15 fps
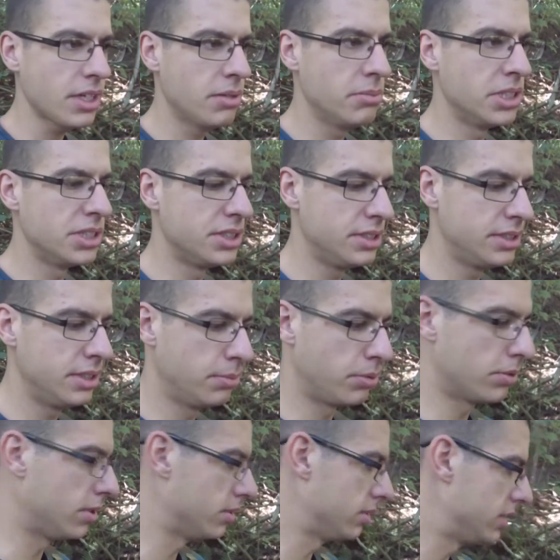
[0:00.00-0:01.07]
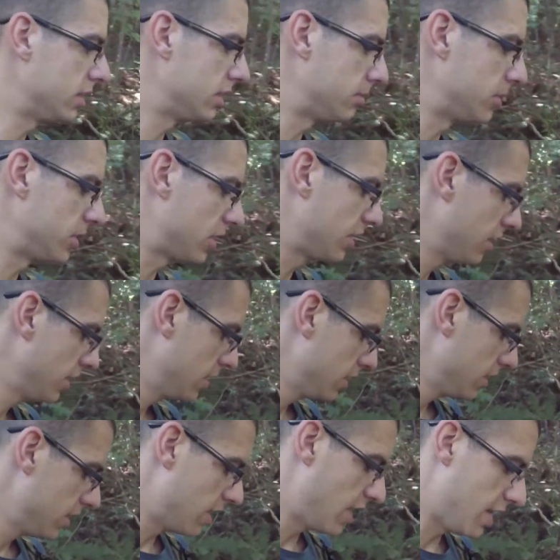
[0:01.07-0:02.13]
mais ici c'est pour leur donner à manger
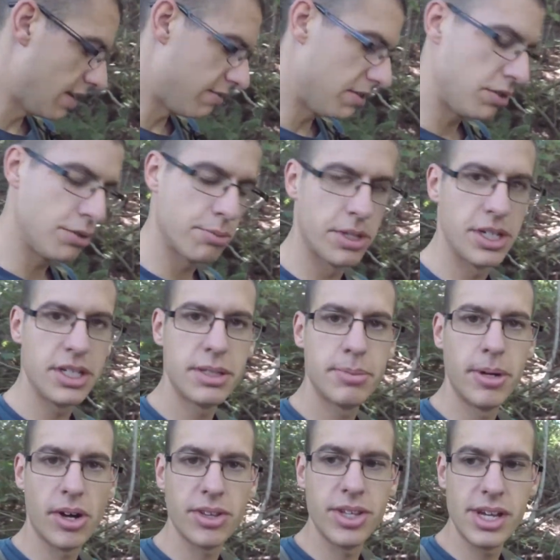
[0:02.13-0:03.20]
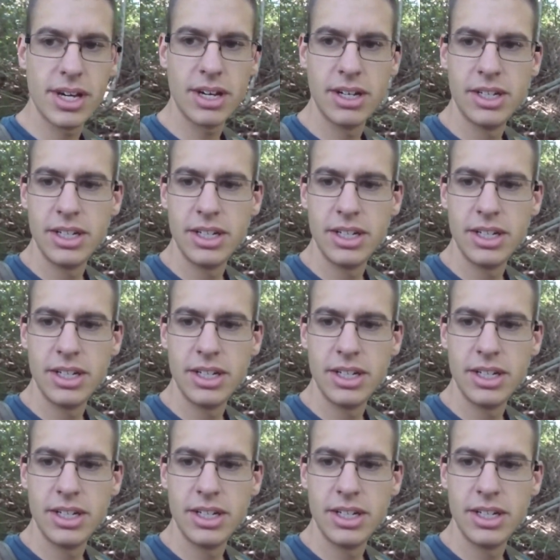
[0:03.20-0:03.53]
et il y avait du maïs par terre